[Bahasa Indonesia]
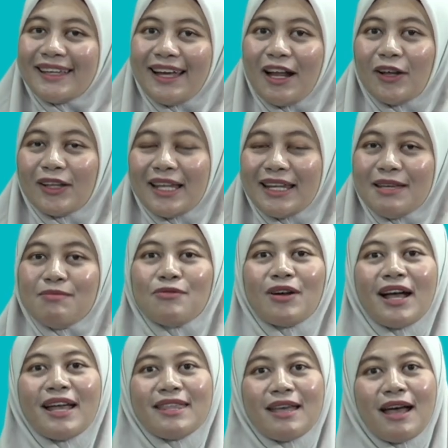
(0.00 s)
Kalau tadi
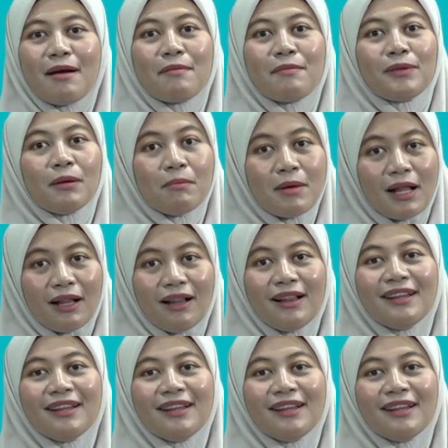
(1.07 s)
mukanya tebal,